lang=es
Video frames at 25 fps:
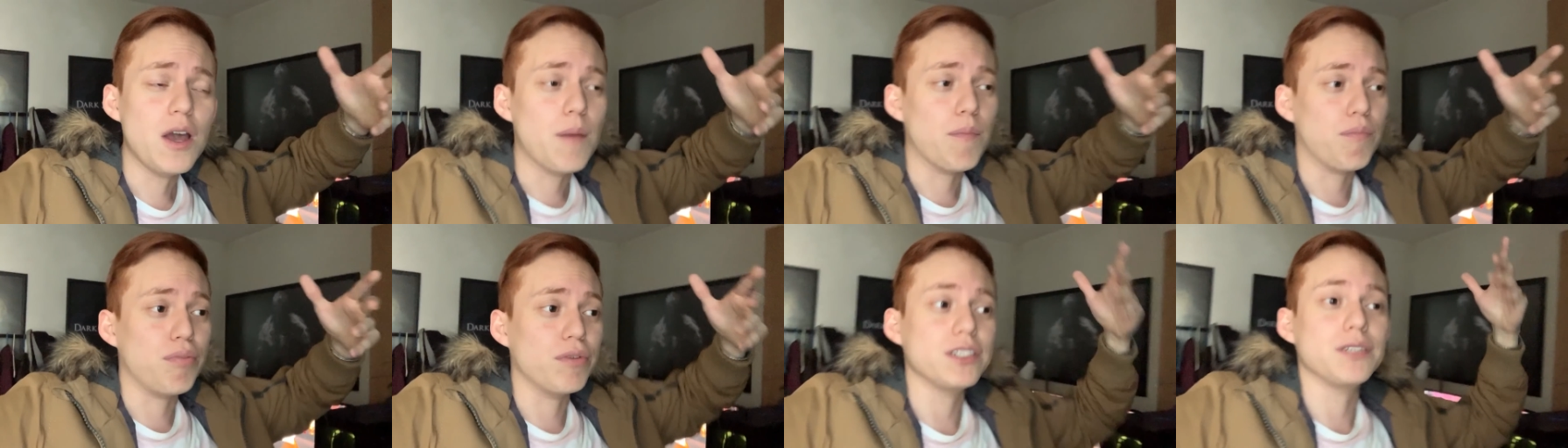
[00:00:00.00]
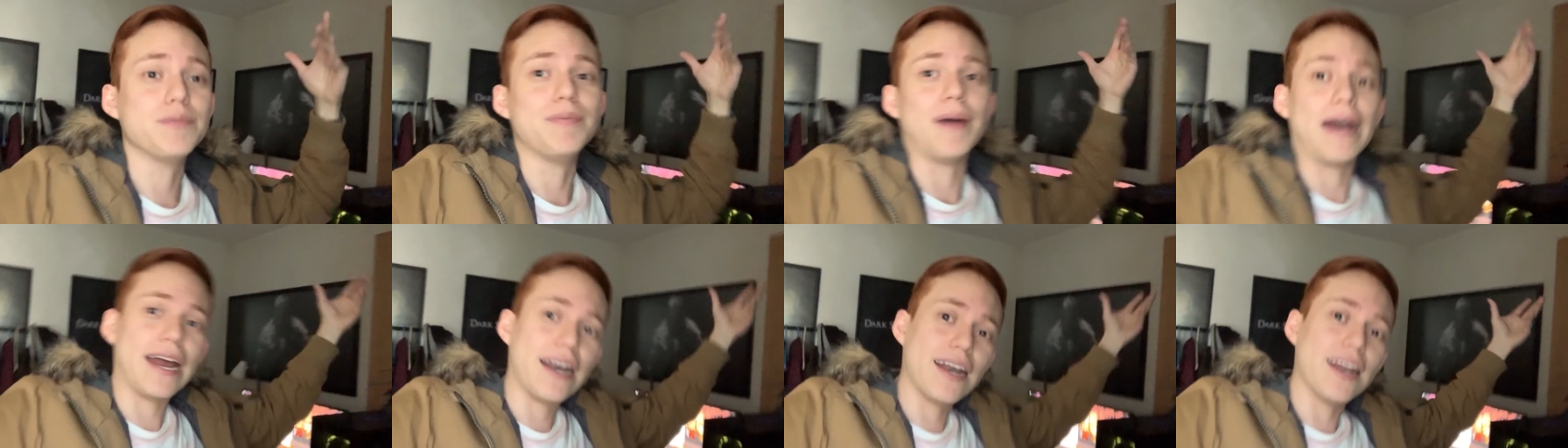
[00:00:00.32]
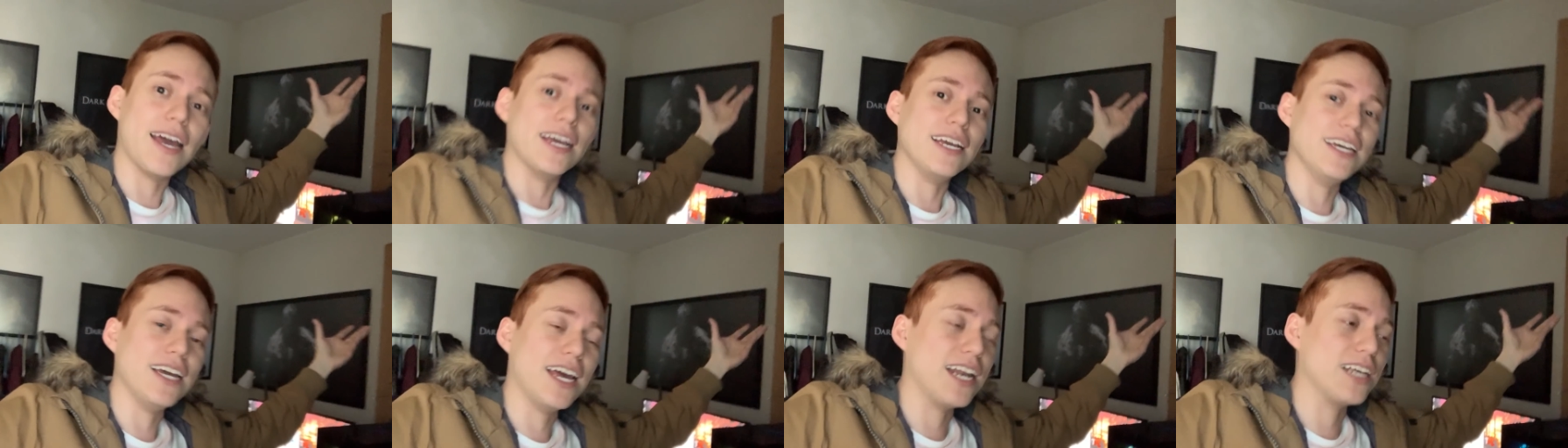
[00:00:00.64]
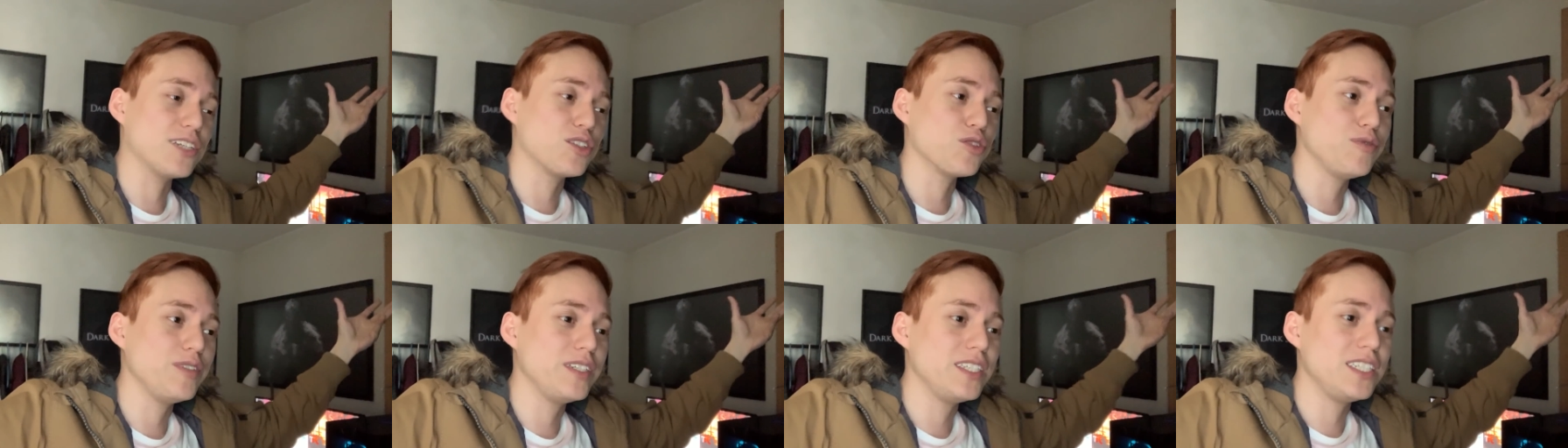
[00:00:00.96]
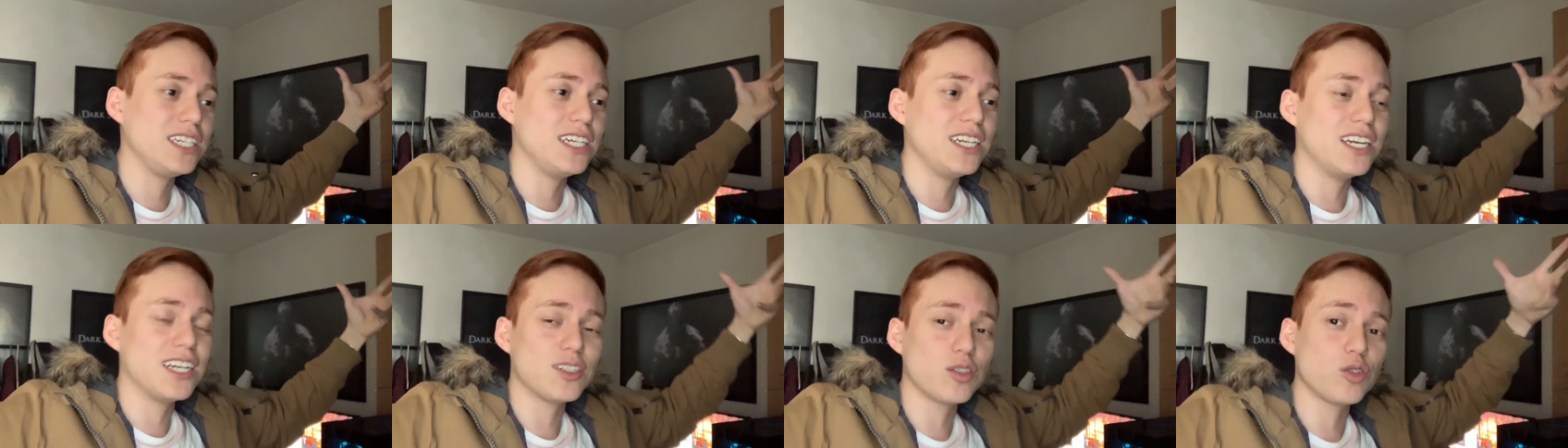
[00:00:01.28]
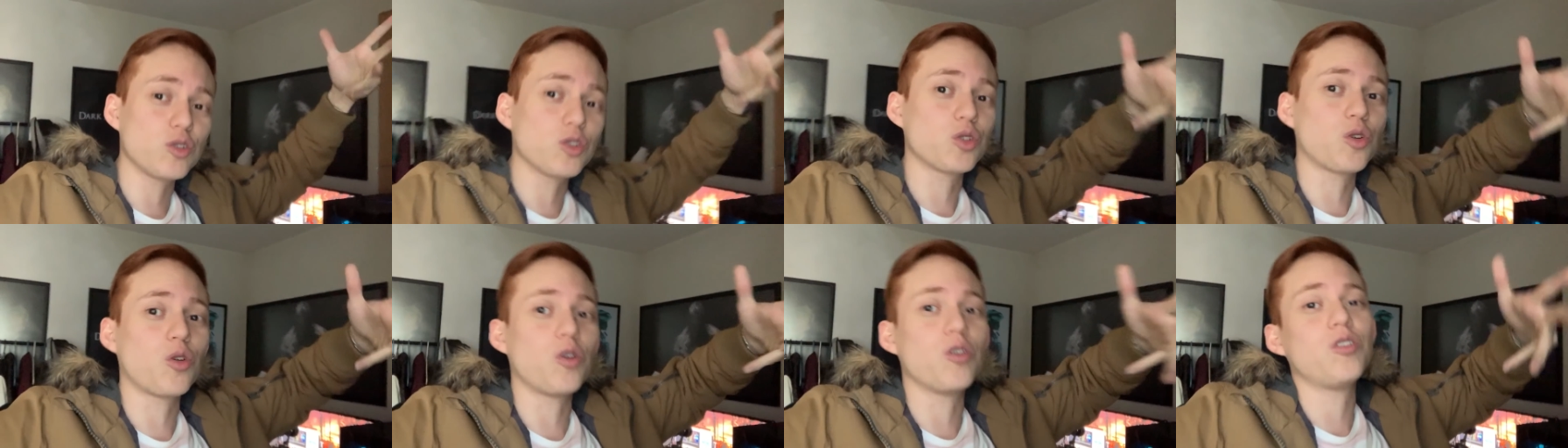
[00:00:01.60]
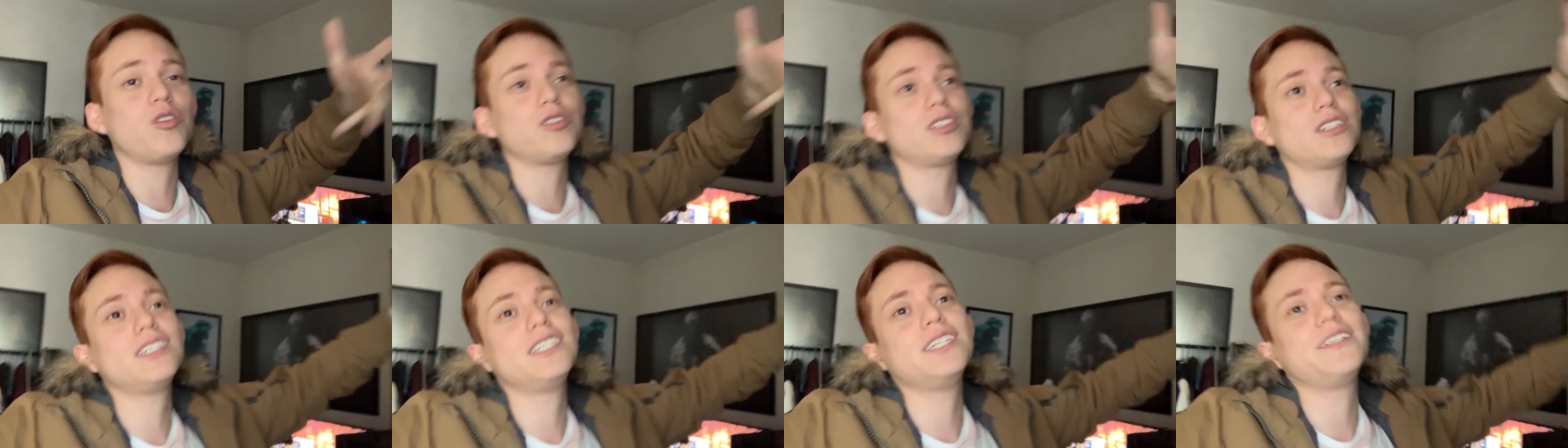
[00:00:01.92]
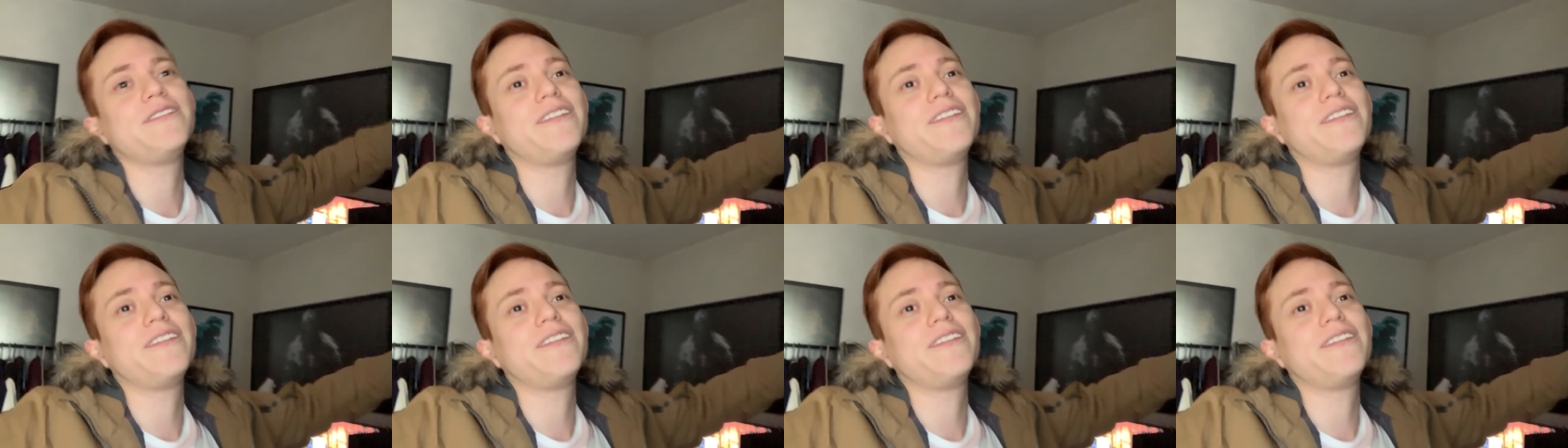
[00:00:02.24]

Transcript: pues van ahí a las oficinas, nos conocen